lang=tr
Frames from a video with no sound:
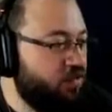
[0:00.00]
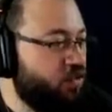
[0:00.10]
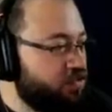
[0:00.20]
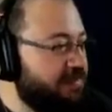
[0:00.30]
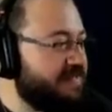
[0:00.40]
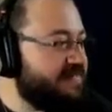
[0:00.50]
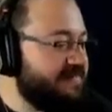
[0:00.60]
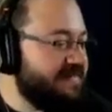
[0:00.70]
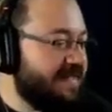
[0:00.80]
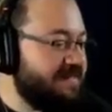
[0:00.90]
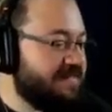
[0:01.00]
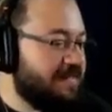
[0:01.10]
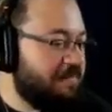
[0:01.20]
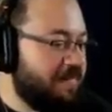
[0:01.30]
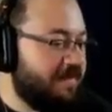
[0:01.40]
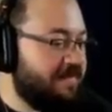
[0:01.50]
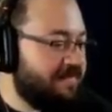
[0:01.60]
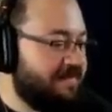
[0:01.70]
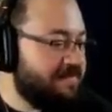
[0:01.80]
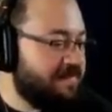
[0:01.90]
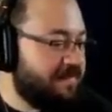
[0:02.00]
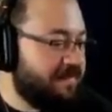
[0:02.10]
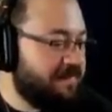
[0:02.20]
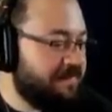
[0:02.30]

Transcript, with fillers: Ghostbusters'ı gerçekten merak ettiniz mi?